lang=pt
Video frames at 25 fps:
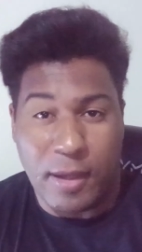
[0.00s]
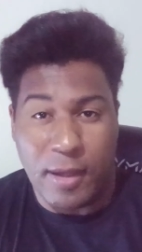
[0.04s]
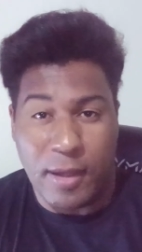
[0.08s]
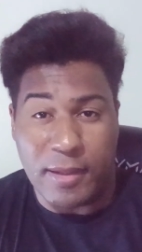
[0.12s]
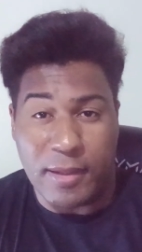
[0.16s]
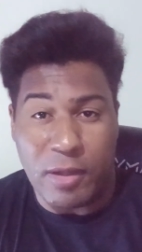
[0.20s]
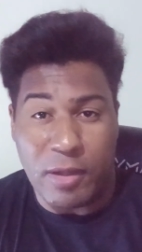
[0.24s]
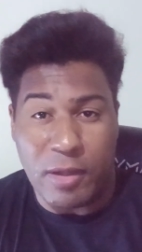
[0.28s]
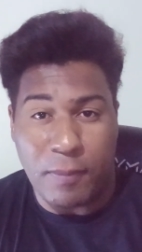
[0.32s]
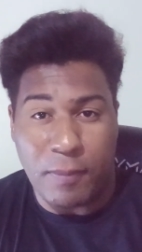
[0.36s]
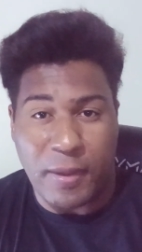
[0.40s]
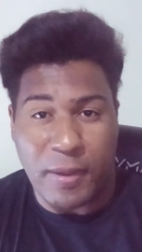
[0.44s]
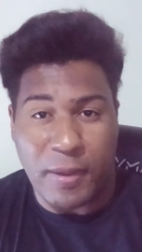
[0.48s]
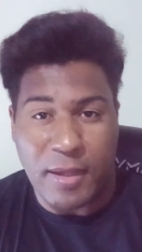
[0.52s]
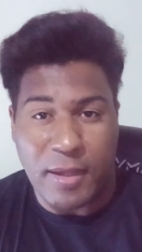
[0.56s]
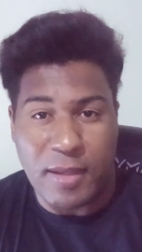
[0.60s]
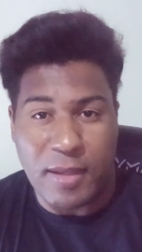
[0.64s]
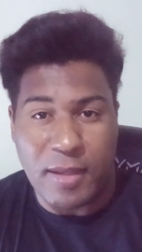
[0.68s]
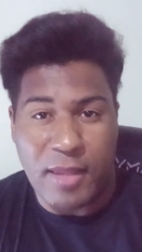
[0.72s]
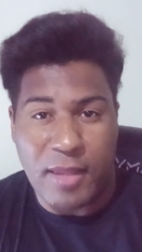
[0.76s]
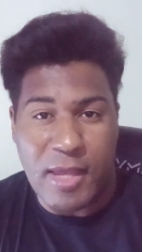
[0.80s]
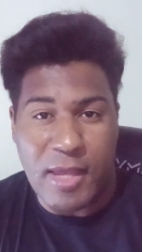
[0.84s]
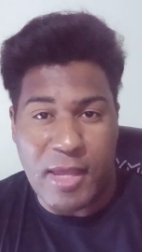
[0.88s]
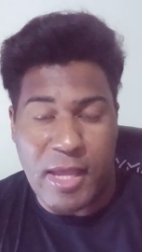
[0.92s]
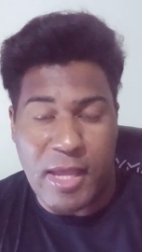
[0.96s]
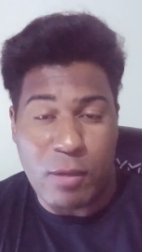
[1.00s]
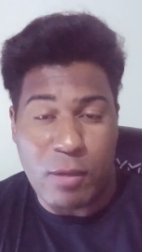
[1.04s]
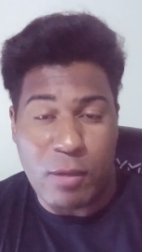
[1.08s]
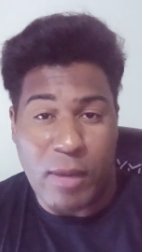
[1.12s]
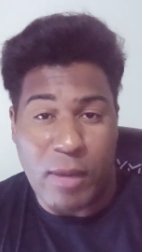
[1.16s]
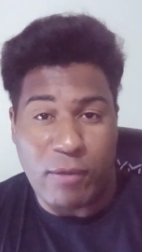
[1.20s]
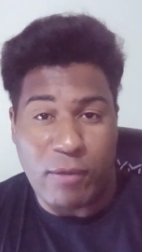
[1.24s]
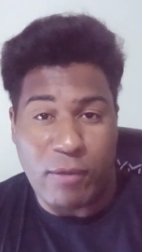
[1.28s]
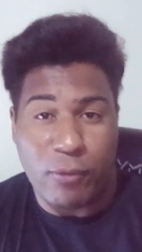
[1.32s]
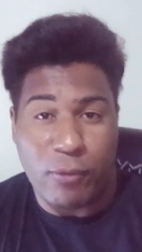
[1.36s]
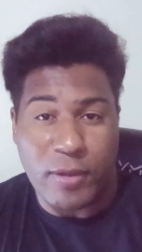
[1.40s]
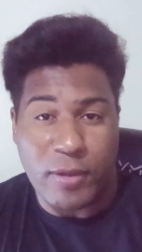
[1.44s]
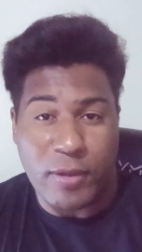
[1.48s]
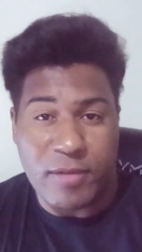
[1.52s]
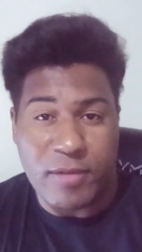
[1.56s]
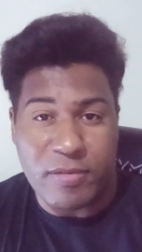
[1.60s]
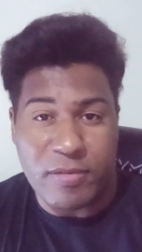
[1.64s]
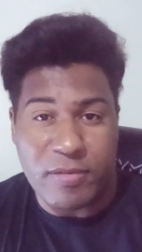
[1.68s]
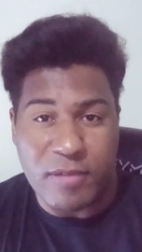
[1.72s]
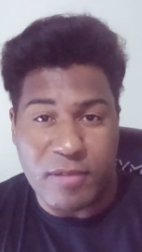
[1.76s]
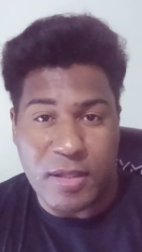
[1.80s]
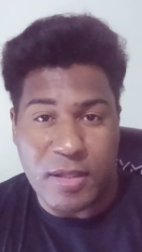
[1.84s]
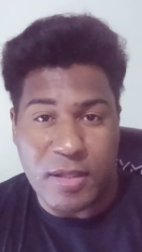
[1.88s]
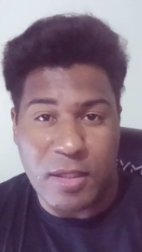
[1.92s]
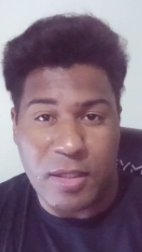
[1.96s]
Então, para quem tem aí o iPhone
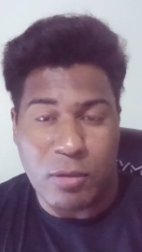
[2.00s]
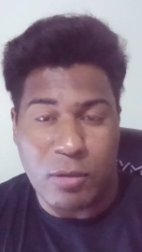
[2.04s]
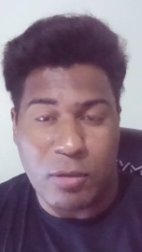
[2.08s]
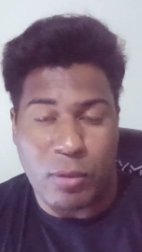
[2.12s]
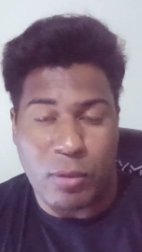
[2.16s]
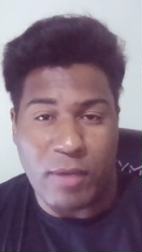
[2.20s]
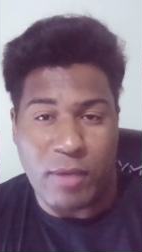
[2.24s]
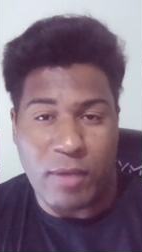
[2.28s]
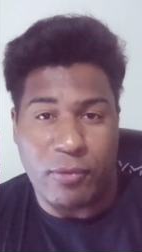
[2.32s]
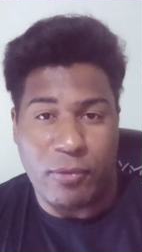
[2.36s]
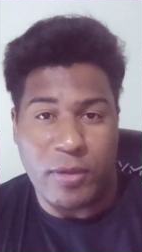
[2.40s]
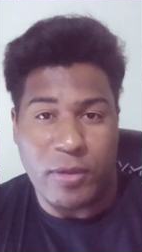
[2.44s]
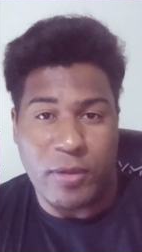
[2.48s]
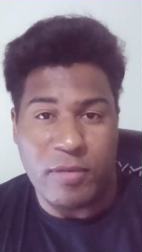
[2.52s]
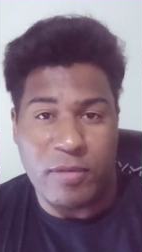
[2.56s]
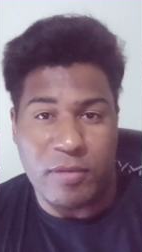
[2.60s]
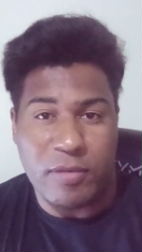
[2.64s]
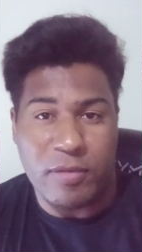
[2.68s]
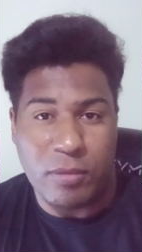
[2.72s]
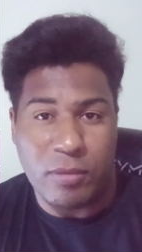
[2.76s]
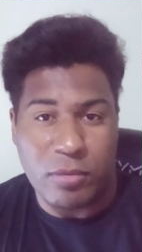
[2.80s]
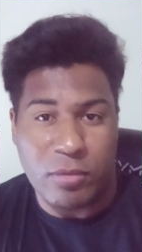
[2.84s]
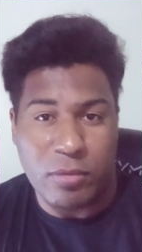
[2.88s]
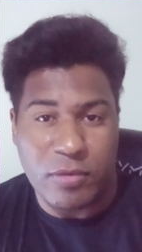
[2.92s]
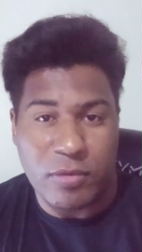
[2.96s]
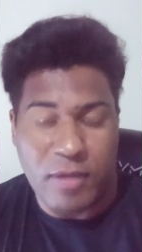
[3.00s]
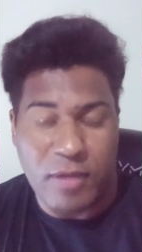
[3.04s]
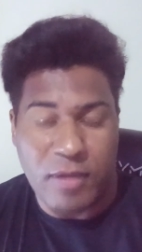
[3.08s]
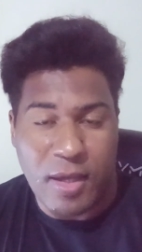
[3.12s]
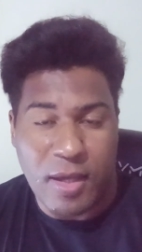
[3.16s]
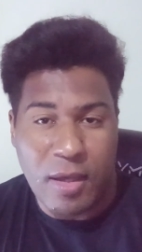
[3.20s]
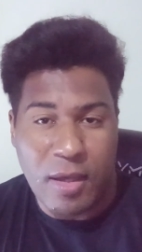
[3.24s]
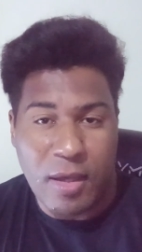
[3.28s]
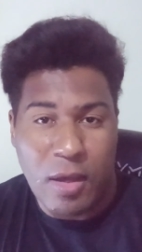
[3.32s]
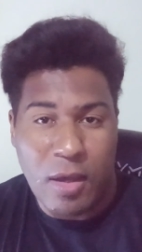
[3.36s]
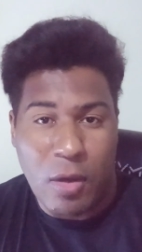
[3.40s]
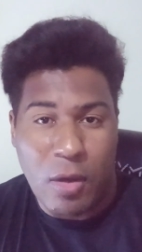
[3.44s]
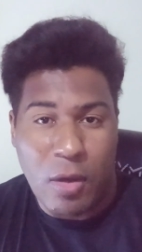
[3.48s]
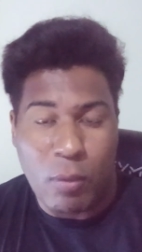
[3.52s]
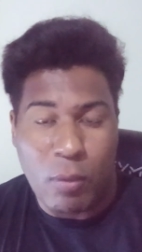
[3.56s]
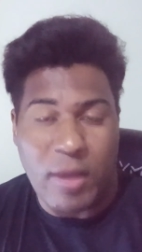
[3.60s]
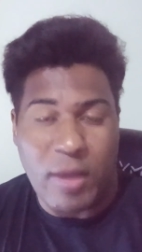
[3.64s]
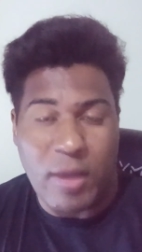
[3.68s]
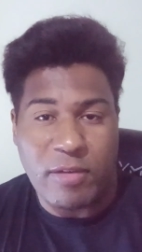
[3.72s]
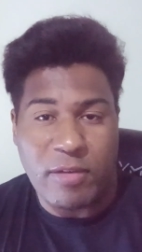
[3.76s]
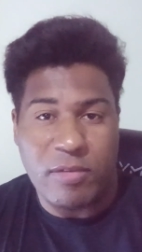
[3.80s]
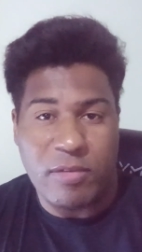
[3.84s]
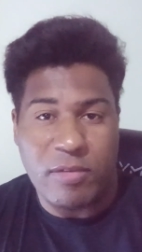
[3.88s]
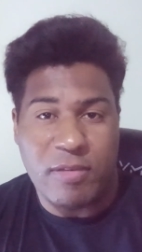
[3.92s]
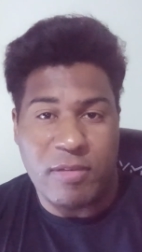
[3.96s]
5, iPhone 5C, o
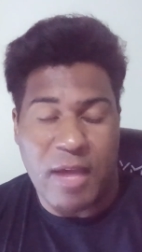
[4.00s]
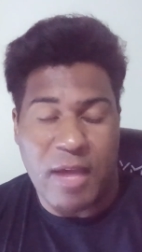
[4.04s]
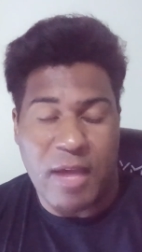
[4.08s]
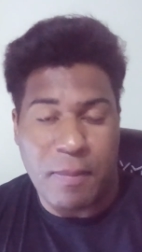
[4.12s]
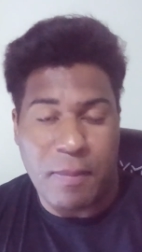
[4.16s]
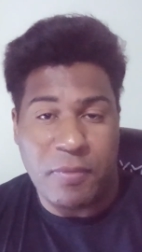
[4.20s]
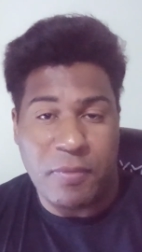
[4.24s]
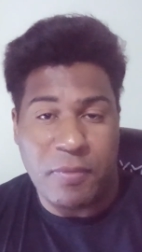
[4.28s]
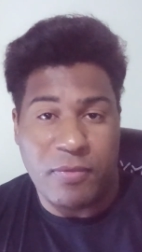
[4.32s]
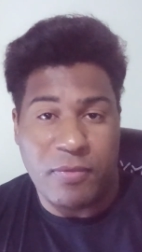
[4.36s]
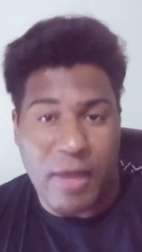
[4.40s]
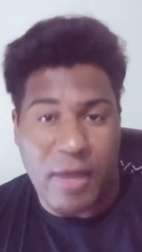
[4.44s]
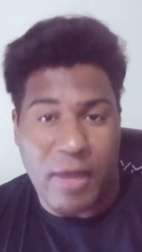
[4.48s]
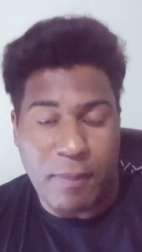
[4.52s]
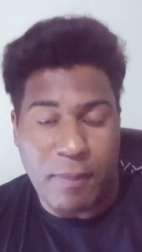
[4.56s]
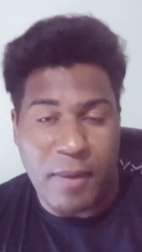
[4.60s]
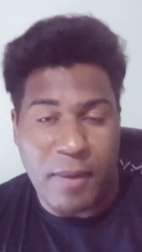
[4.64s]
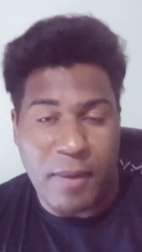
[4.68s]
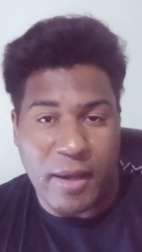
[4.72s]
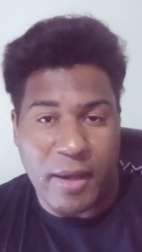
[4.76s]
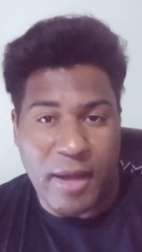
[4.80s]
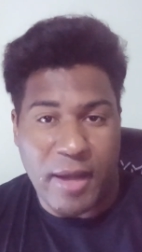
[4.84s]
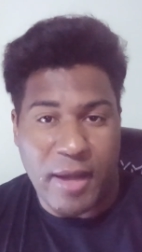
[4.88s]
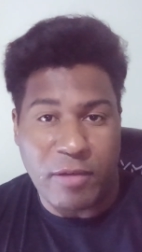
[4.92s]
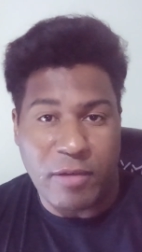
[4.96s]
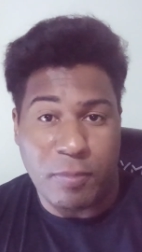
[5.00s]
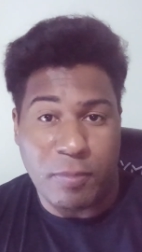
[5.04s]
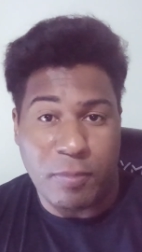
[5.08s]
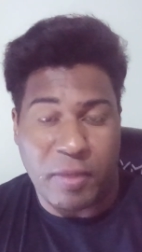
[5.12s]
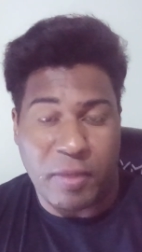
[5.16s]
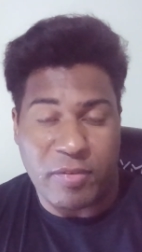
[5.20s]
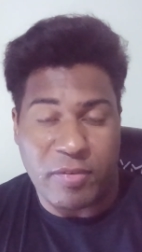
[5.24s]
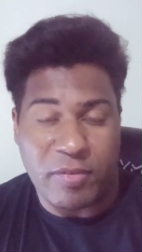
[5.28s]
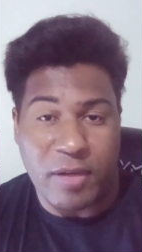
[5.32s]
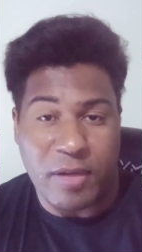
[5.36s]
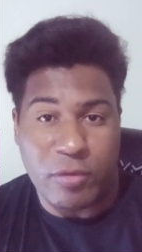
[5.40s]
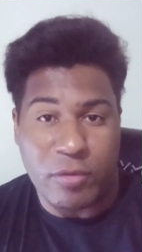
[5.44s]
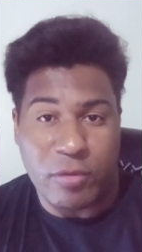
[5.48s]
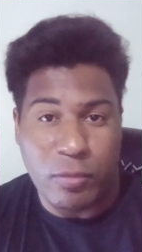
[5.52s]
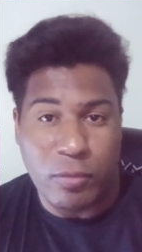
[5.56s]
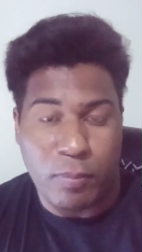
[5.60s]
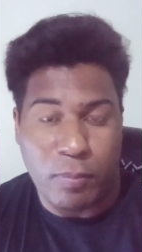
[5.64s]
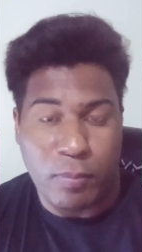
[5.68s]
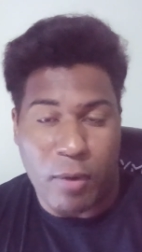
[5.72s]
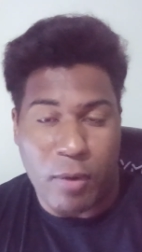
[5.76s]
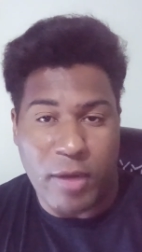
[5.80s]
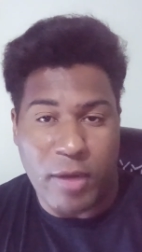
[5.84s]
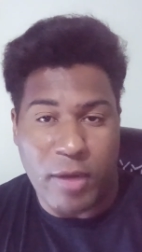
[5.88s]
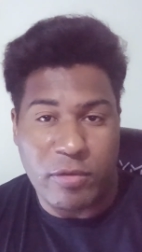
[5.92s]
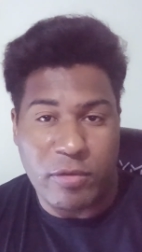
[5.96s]
WhatsApp vai parar de prestar
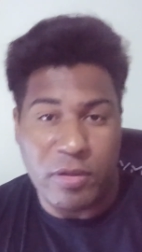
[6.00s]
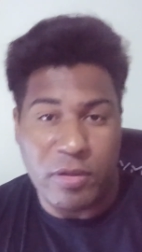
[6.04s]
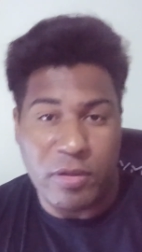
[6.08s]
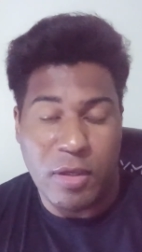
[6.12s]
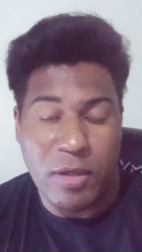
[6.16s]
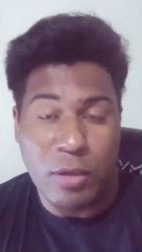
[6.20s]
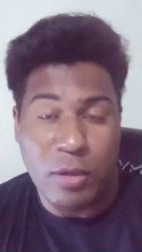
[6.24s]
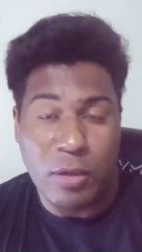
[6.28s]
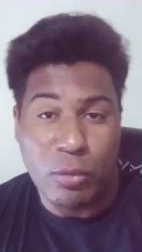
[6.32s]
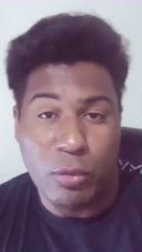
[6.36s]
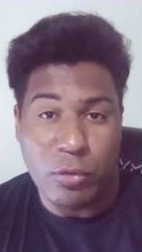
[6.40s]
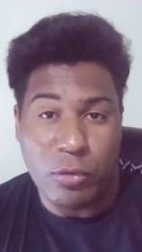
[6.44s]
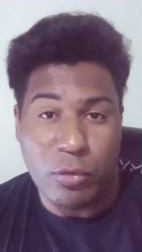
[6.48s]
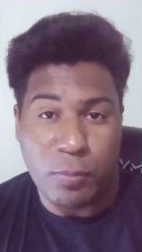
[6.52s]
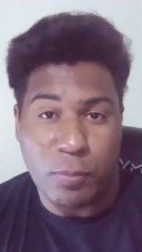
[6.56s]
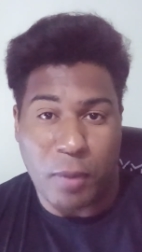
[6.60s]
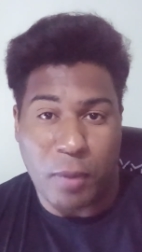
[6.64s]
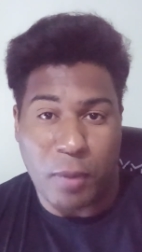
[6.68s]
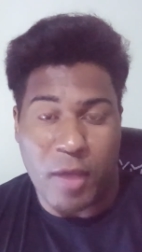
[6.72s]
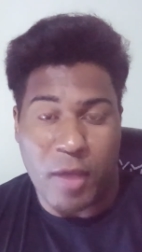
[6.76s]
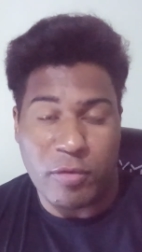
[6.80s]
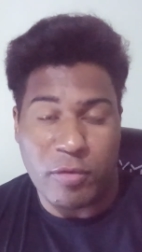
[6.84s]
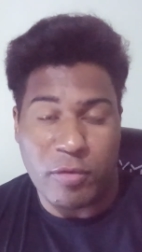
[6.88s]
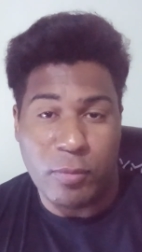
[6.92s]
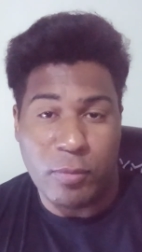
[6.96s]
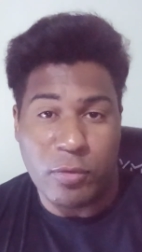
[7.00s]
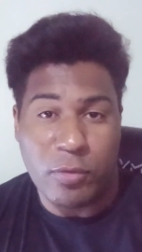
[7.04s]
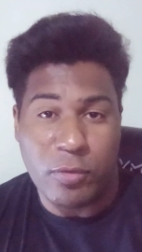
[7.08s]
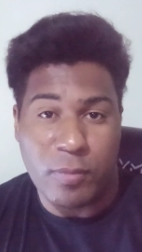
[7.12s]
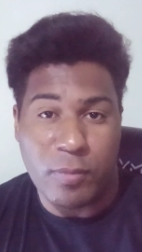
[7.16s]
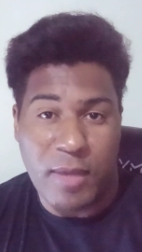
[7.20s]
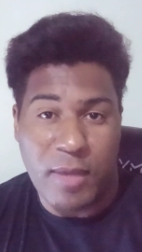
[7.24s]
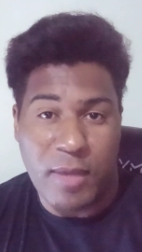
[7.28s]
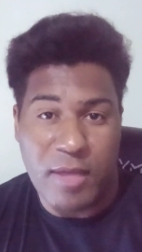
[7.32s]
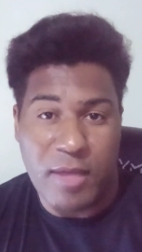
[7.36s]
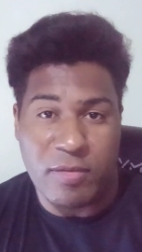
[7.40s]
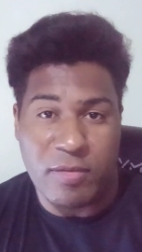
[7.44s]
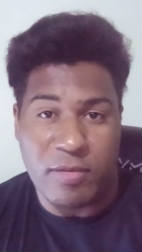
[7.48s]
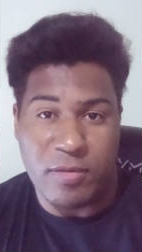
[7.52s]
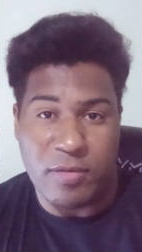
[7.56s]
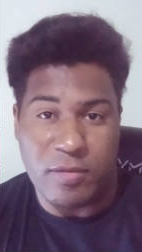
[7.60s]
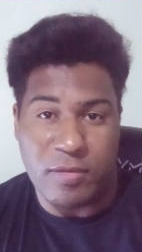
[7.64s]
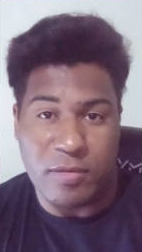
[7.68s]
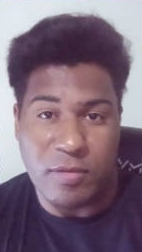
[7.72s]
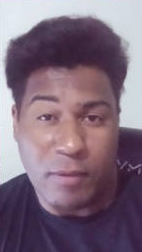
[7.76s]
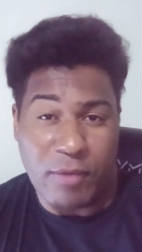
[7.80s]
suporte nos próximos meses.